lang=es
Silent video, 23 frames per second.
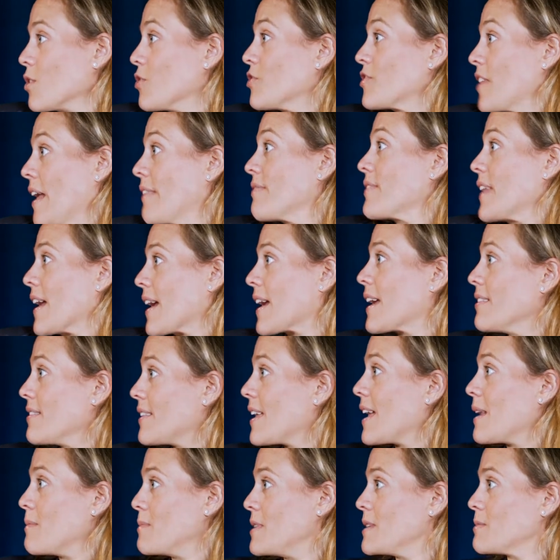con tanta
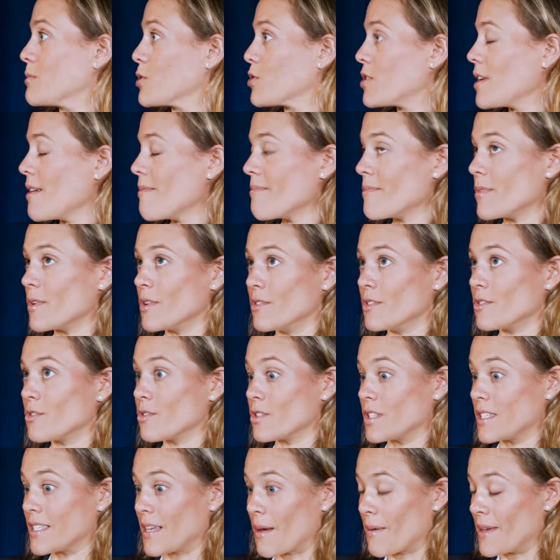gente al mismo tiempo, ¿no?
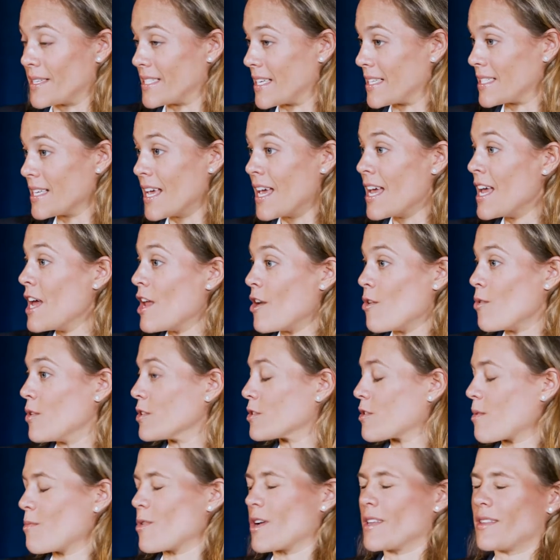Entonces a veces no
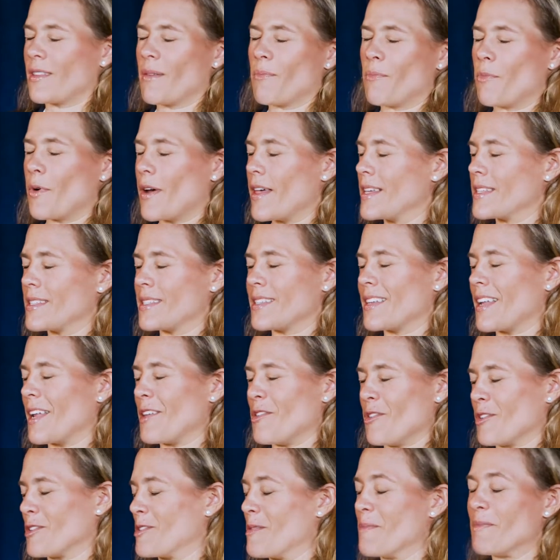es como que te puedes,
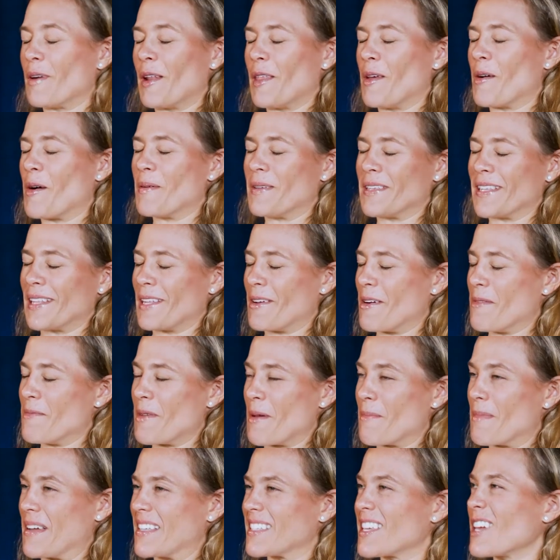yo siempre digo, a veces digo a
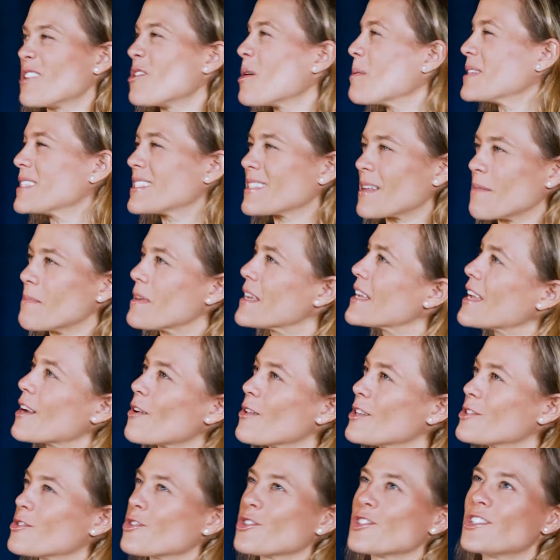mi mamá, es que yo a veces también
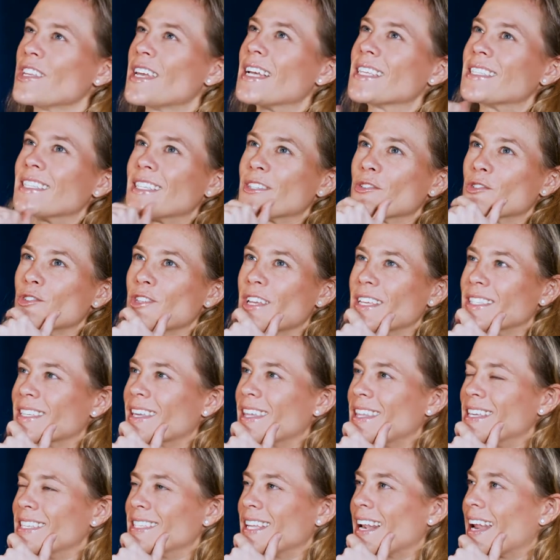quiero esos días, esos días
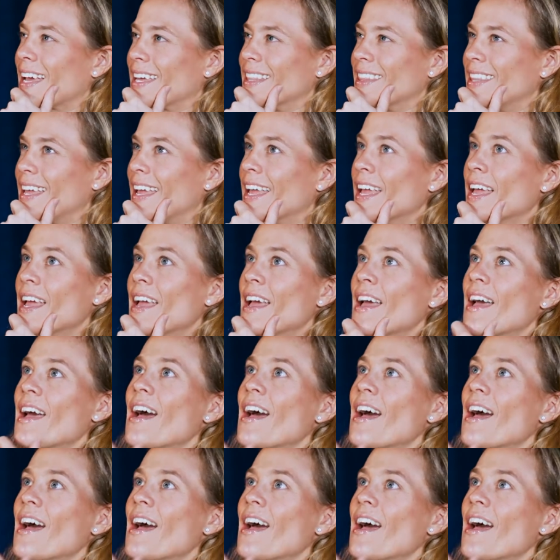que dice la gente,